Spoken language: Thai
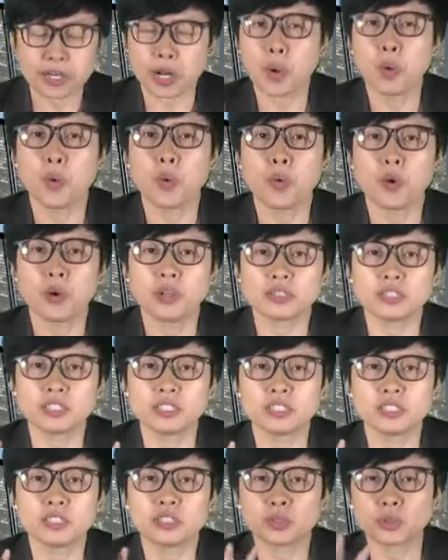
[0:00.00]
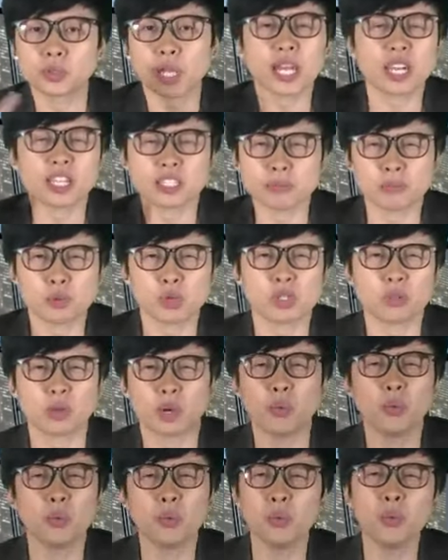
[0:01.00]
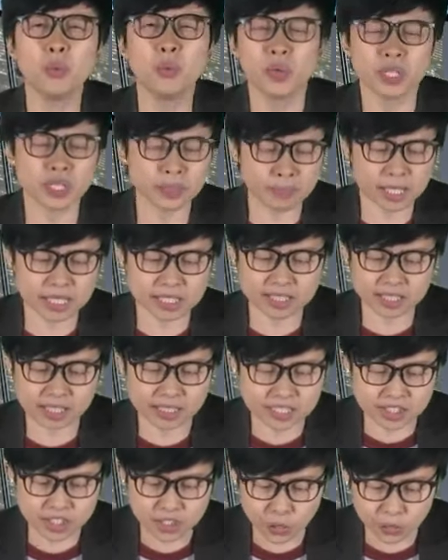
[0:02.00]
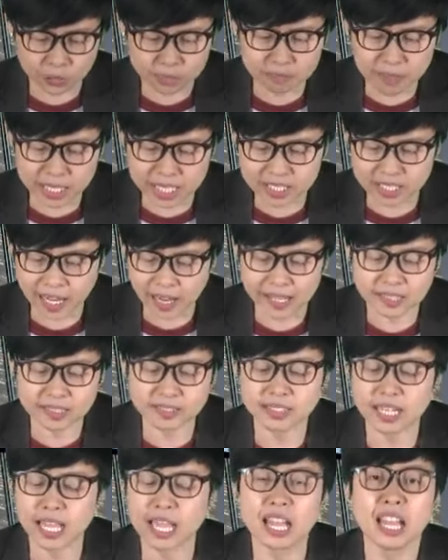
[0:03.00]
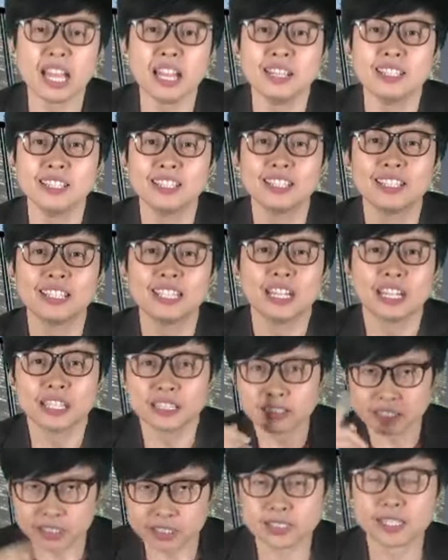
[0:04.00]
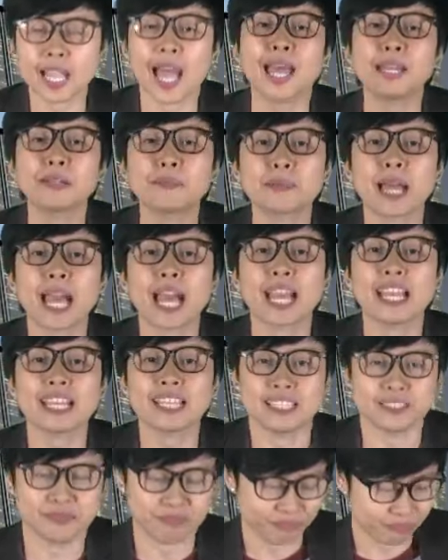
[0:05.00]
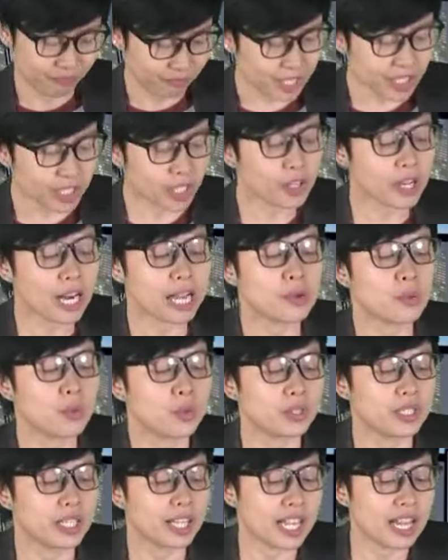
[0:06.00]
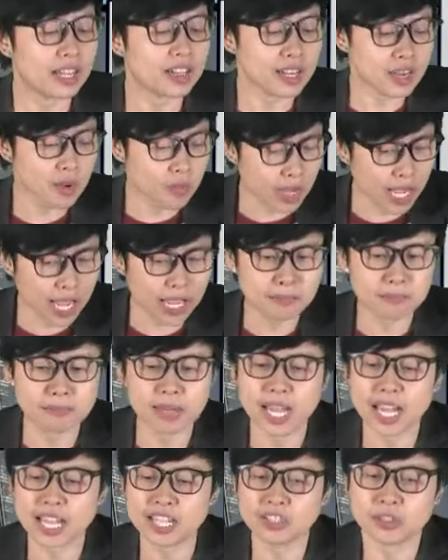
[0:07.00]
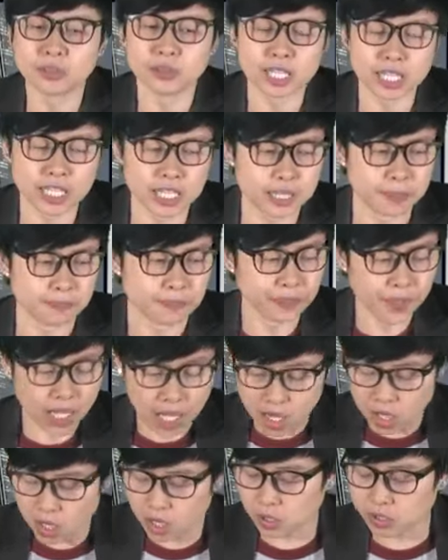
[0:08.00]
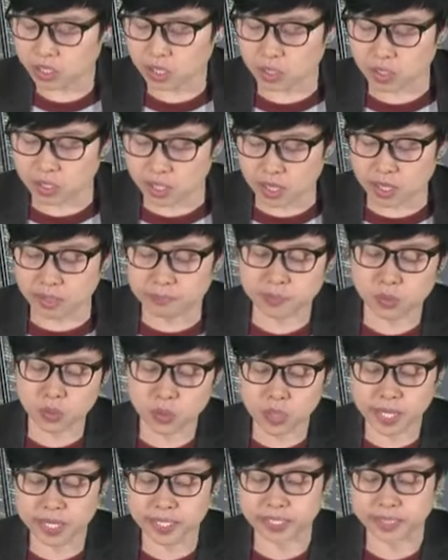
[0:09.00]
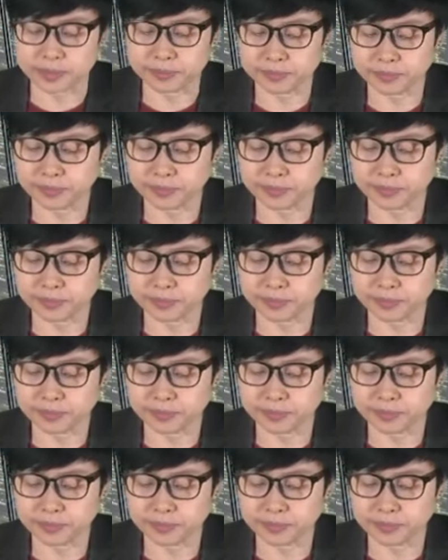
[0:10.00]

เราคือทุกท่านอาจจะปวดหัวอู้ยทำไมฉันจดไม่ทันนะคัดมาให้ไม่ต้องกังวลนะคะ เราคัดมาให้ตรงนี้ เราจะเริ่มด้วย